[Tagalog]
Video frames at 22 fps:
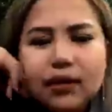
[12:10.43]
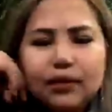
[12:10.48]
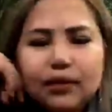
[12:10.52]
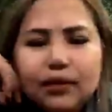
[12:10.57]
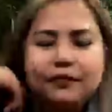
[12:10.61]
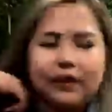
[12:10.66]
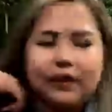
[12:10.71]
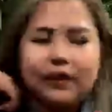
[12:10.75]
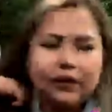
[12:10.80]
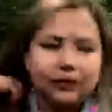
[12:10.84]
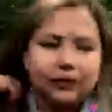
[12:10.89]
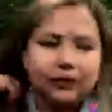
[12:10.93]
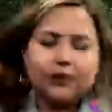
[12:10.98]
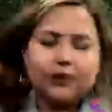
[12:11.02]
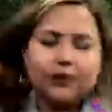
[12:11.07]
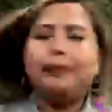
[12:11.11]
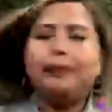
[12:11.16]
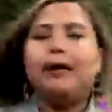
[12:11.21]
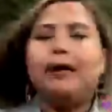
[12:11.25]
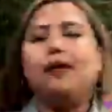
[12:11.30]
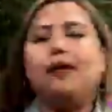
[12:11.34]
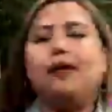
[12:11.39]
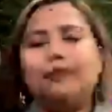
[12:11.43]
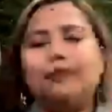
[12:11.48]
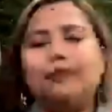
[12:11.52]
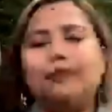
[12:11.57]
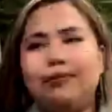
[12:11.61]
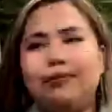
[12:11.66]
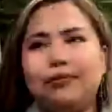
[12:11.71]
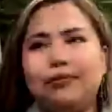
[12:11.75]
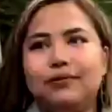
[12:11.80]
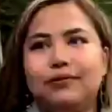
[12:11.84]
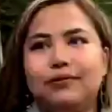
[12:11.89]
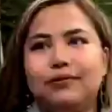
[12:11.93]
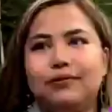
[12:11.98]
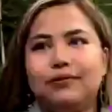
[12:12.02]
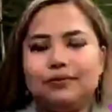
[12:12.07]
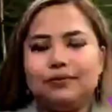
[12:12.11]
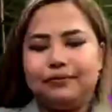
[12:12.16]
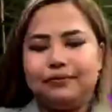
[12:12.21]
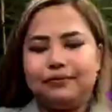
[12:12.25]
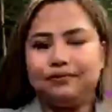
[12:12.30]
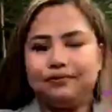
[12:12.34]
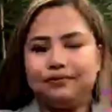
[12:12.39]
Follow niyo pa ako.
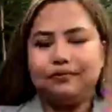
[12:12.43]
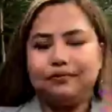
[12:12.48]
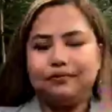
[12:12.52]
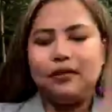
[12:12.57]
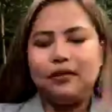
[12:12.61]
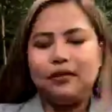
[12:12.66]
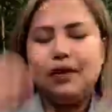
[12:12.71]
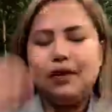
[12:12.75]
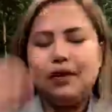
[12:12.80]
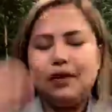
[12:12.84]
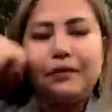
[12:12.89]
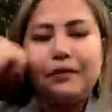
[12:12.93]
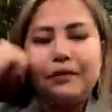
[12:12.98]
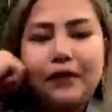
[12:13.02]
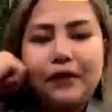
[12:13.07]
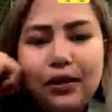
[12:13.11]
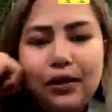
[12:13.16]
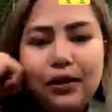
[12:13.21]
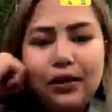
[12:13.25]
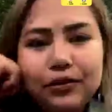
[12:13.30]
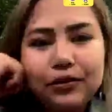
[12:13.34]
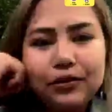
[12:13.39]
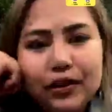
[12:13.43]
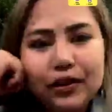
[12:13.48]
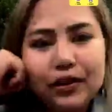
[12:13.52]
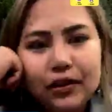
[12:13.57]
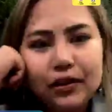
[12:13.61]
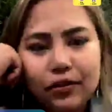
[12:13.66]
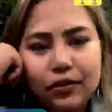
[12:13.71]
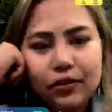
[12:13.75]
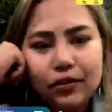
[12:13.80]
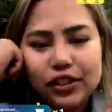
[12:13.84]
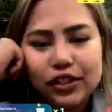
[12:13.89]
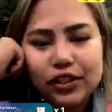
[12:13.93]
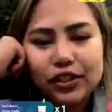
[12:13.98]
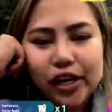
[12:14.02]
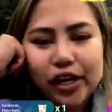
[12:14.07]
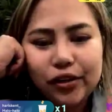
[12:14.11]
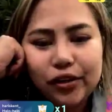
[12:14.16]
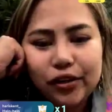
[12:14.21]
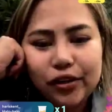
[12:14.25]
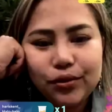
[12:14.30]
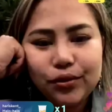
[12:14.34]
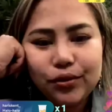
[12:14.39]
Pa-follow niyo rin ako. I-share
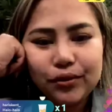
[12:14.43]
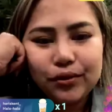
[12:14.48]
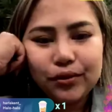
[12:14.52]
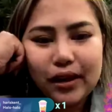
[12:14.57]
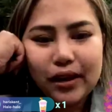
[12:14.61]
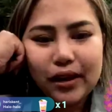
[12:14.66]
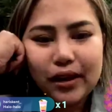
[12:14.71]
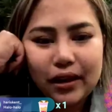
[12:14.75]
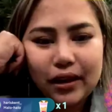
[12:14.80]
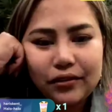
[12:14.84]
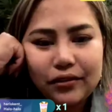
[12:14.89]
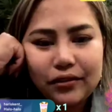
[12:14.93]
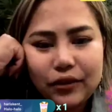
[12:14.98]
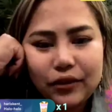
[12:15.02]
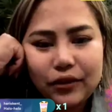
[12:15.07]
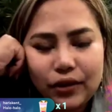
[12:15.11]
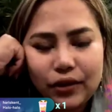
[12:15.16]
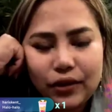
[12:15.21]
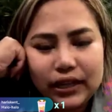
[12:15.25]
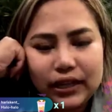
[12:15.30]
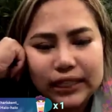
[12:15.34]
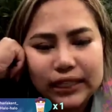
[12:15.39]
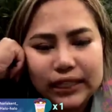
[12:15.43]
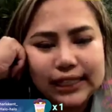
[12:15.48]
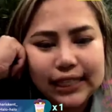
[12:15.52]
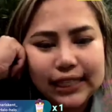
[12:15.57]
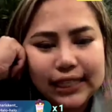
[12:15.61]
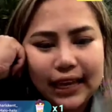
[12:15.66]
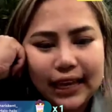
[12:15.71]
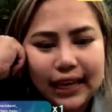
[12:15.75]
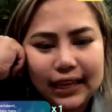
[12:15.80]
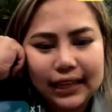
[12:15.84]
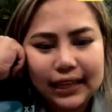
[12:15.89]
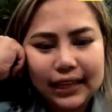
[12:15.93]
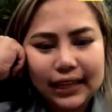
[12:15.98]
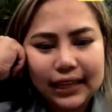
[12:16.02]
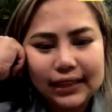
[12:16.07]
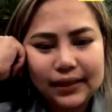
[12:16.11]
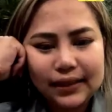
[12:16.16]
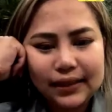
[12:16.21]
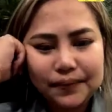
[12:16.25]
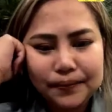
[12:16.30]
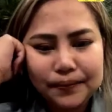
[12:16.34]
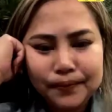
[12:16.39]
niyo tong live. Hello, Harris Scan.
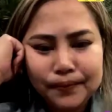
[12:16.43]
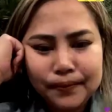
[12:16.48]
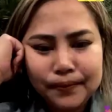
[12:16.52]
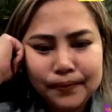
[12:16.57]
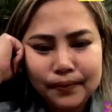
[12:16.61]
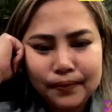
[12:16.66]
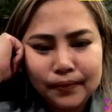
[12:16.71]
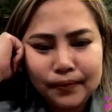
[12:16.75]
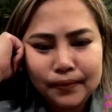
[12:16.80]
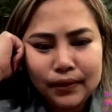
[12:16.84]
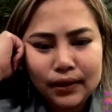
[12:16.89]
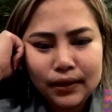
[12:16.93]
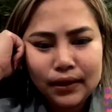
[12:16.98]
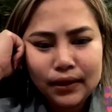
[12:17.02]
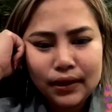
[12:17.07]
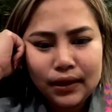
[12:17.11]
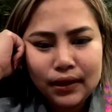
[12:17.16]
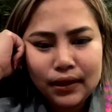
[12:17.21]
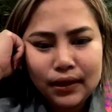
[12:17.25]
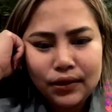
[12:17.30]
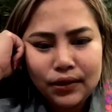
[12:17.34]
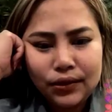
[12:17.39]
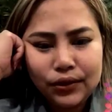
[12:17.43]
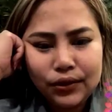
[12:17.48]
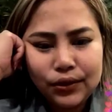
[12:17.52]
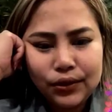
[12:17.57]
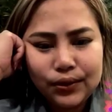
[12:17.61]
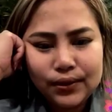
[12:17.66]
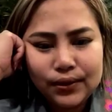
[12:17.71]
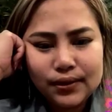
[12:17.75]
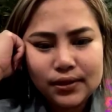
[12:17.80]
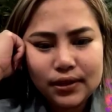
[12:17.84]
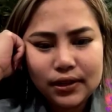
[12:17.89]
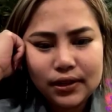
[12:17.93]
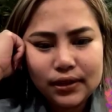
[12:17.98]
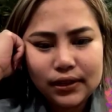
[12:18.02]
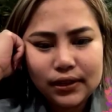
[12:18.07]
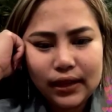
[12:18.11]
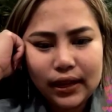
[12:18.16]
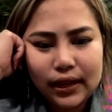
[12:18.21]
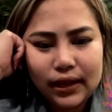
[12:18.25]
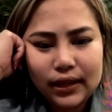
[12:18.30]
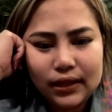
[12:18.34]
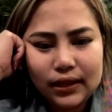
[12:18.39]
No user
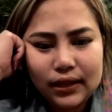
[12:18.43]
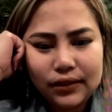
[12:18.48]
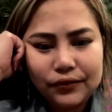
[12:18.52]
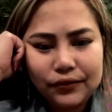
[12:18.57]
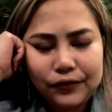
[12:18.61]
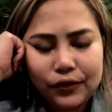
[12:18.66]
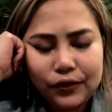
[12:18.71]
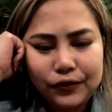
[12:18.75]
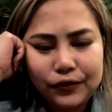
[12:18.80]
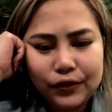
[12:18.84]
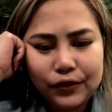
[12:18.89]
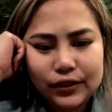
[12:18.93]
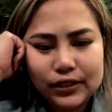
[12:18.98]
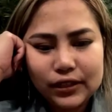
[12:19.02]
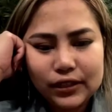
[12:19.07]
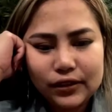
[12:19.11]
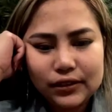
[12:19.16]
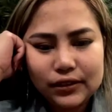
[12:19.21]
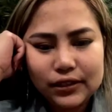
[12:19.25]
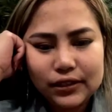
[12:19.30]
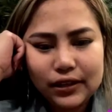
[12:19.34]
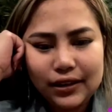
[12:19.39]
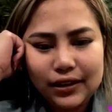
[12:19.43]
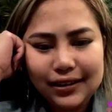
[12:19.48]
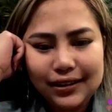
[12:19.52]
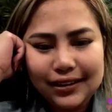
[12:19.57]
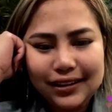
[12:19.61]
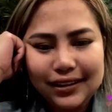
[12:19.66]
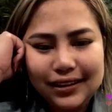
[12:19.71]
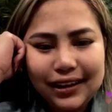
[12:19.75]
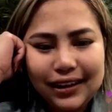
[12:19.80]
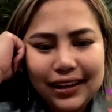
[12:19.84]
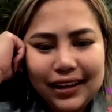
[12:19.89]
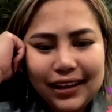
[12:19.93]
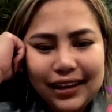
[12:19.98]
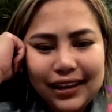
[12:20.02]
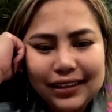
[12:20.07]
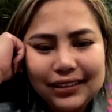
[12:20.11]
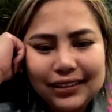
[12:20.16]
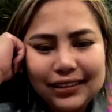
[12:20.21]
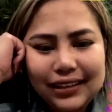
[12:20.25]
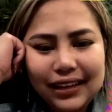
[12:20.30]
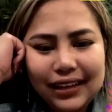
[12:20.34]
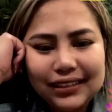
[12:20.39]
10440.
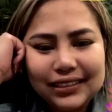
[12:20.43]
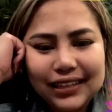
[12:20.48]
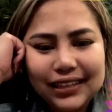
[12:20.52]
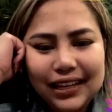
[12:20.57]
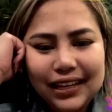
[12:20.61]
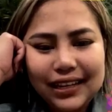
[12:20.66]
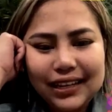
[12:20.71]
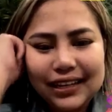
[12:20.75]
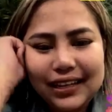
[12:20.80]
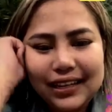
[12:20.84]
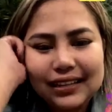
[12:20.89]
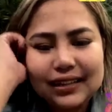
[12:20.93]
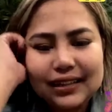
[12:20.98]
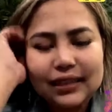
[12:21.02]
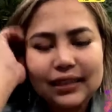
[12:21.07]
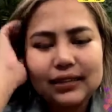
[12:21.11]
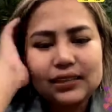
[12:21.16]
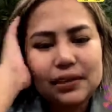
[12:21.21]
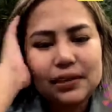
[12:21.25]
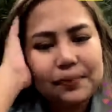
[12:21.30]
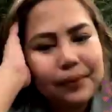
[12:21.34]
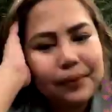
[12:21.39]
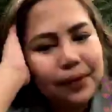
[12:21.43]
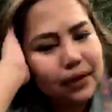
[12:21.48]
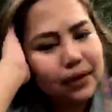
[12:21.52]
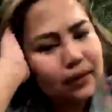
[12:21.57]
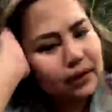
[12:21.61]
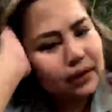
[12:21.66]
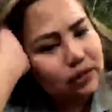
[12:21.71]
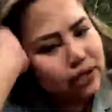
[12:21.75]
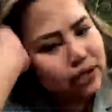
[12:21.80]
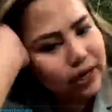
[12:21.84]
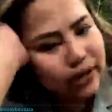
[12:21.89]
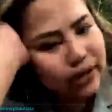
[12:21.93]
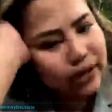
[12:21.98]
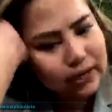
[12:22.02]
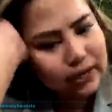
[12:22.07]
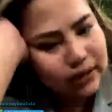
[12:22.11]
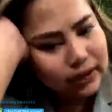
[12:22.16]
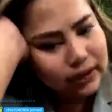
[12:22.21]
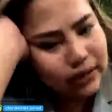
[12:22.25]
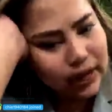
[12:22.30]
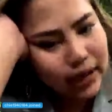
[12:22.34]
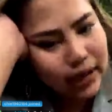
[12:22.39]
Angelica, thanks sa pag-share
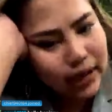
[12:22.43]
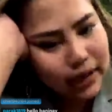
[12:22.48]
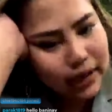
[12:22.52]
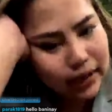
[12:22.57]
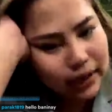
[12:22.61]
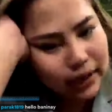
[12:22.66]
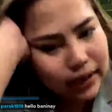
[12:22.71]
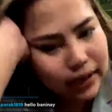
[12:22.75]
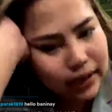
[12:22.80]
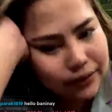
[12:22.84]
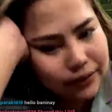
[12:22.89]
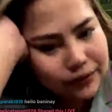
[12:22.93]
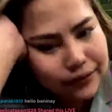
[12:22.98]
ng live.